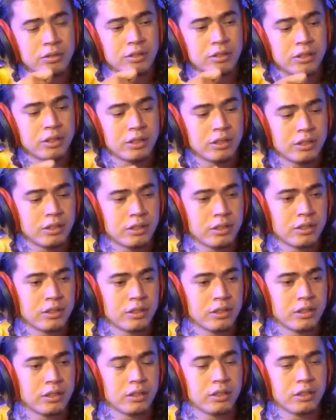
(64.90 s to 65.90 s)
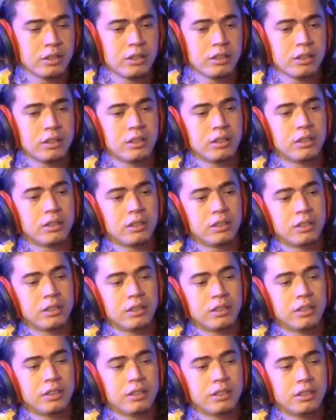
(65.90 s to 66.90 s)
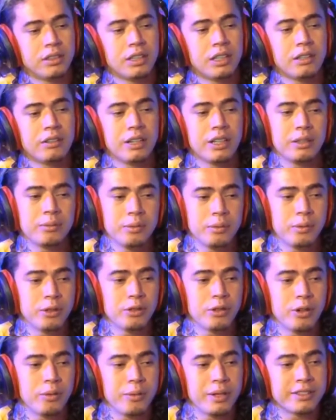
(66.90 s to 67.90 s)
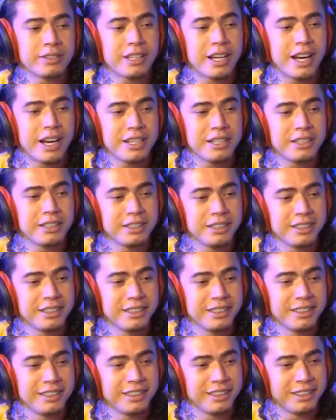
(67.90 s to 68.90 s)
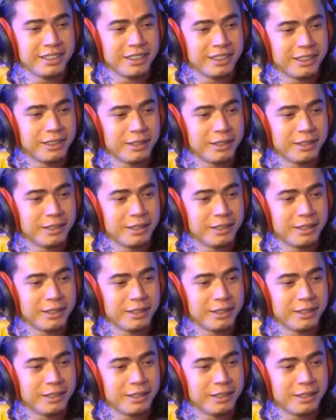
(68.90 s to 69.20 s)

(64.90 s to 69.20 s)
você que se interessou por ela ou ela? Como que foi o, Não, primeiro? Ela mandou uma mensagem. Onde?